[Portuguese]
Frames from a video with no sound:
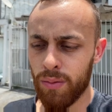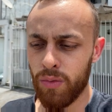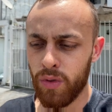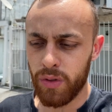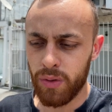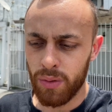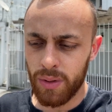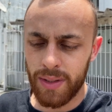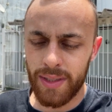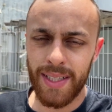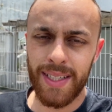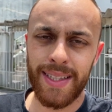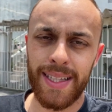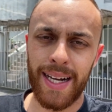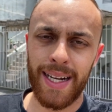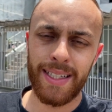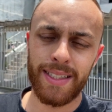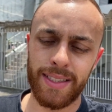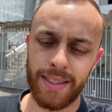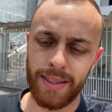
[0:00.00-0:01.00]
muito de
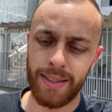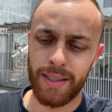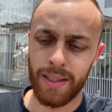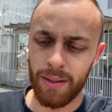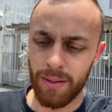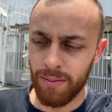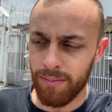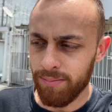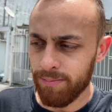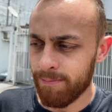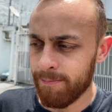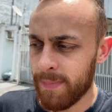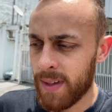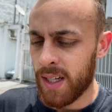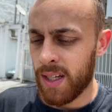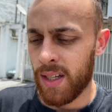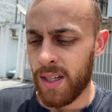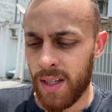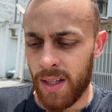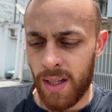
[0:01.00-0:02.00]
cidade, então
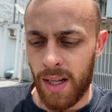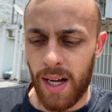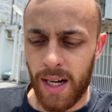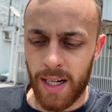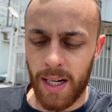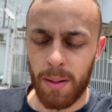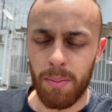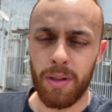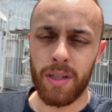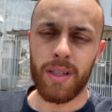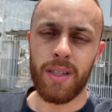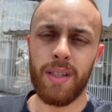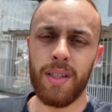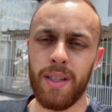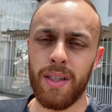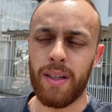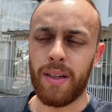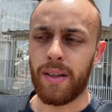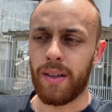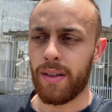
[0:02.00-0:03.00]
acaba
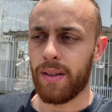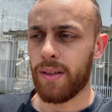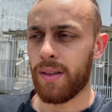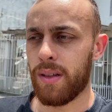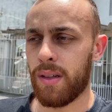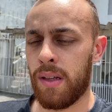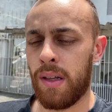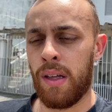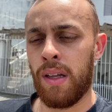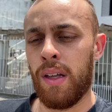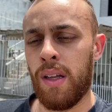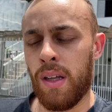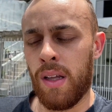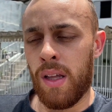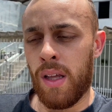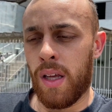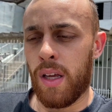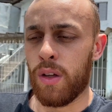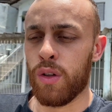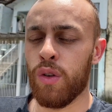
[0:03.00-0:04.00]
que
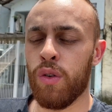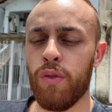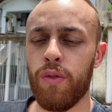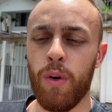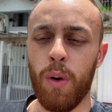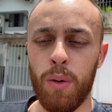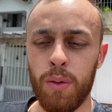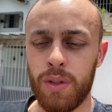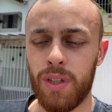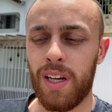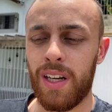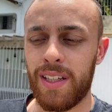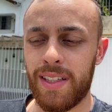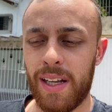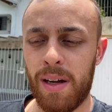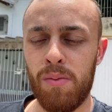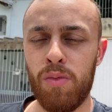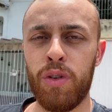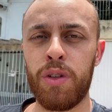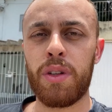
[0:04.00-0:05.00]
eu não vou
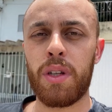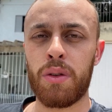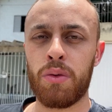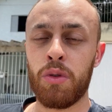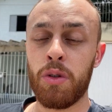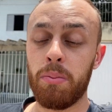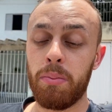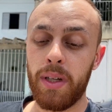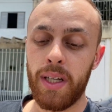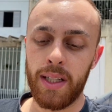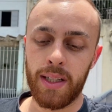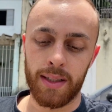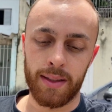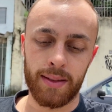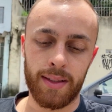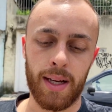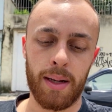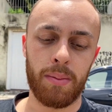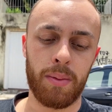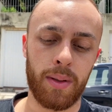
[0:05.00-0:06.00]
utilizar muita turbina,
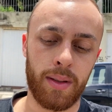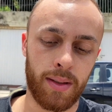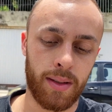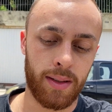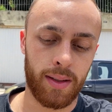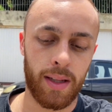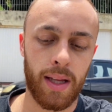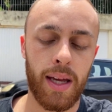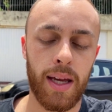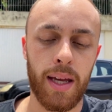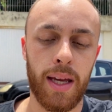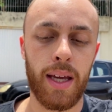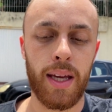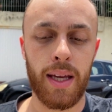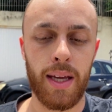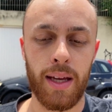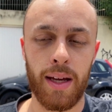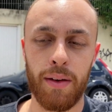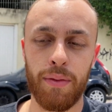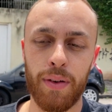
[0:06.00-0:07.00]
sabe?
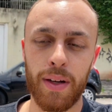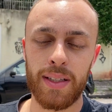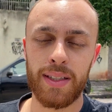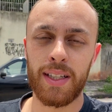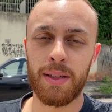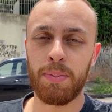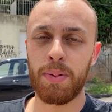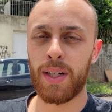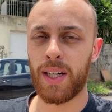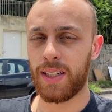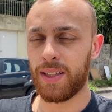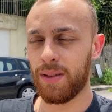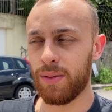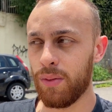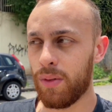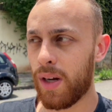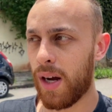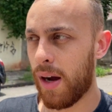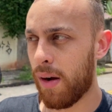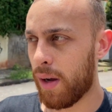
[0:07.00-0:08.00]
É, a fase aspirada do
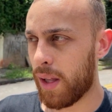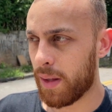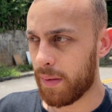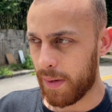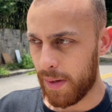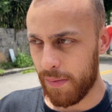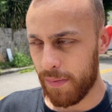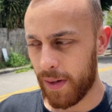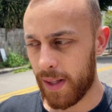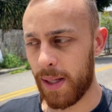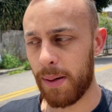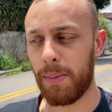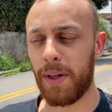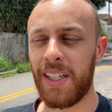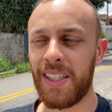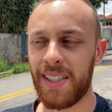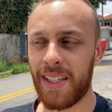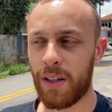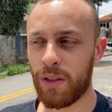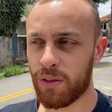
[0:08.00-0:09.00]
carro ela vai falar
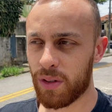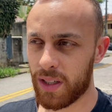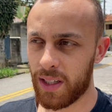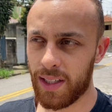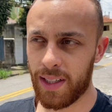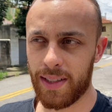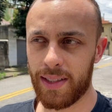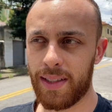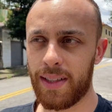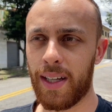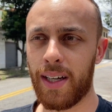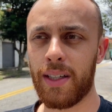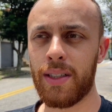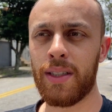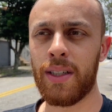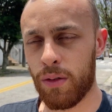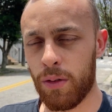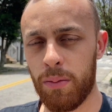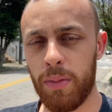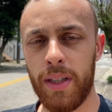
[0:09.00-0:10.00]
mais alto aqui na cidade.
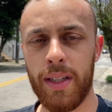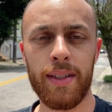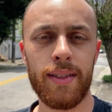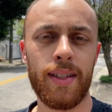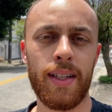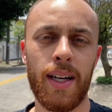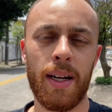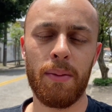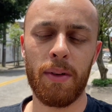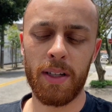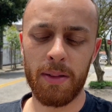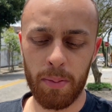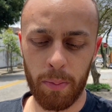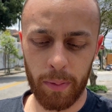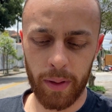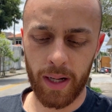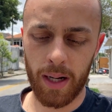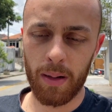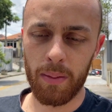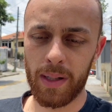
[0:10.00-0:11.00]
turbina seria mais para
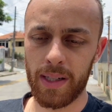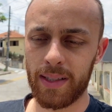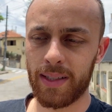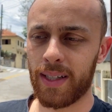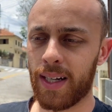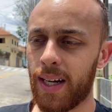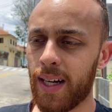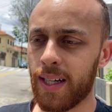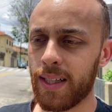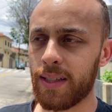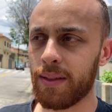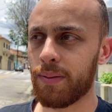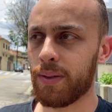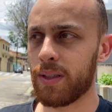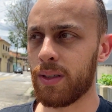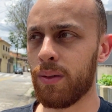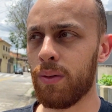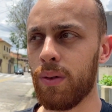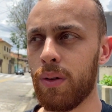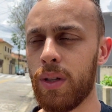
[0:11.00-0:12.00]
pegar uma estrada,
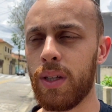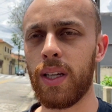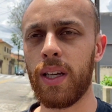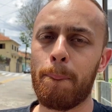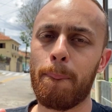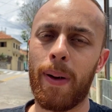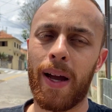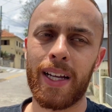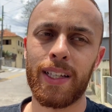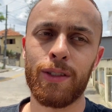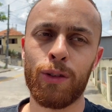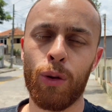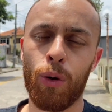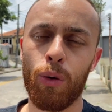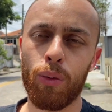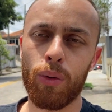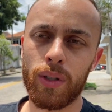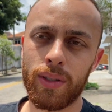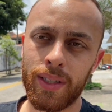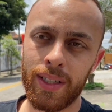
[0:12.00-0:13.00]
fazer um rolê mais
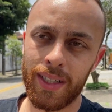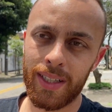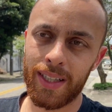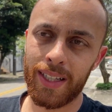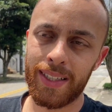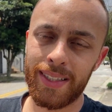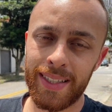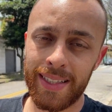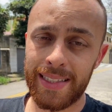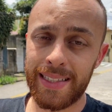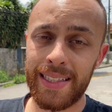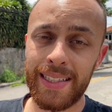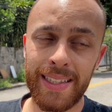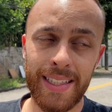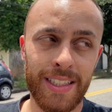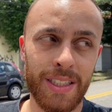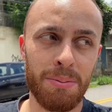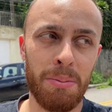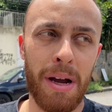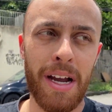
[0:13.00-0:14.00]
longo, assim, que necessita
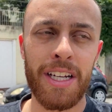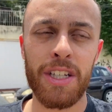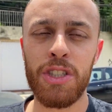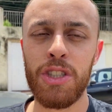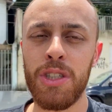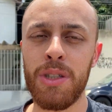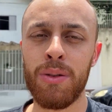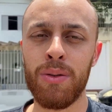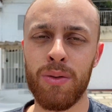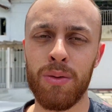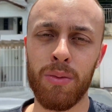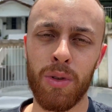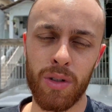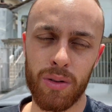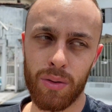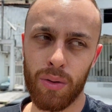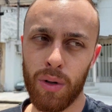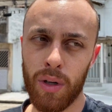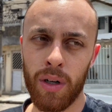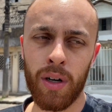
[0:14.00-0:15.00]
de mais giro no
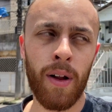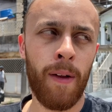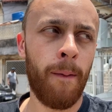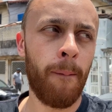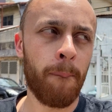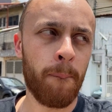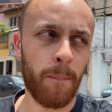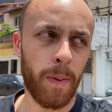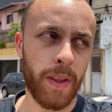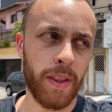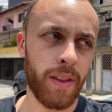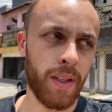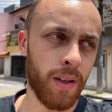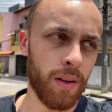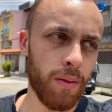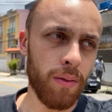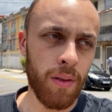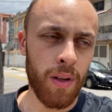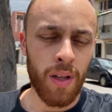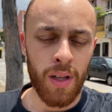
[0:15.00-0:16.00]
motor.
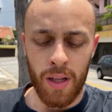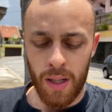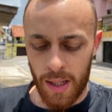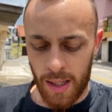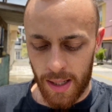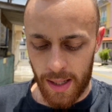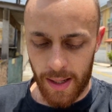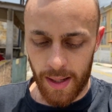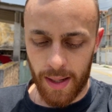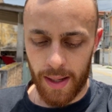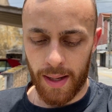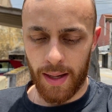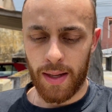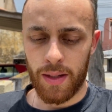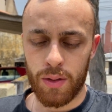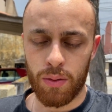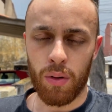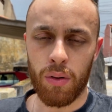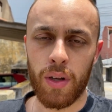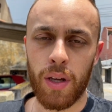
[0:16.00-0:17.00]
Então, é,
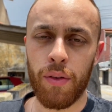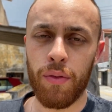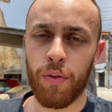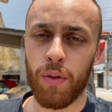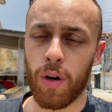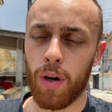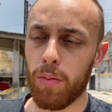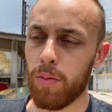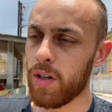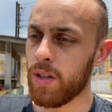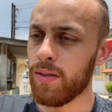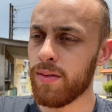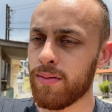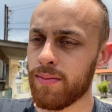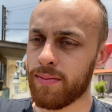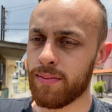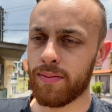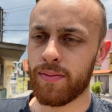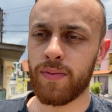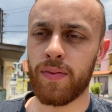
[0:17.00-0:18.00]
de qualquer forma,
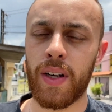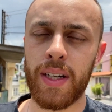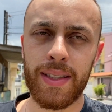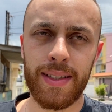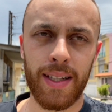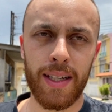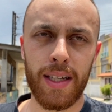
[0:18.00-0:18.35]
vai ser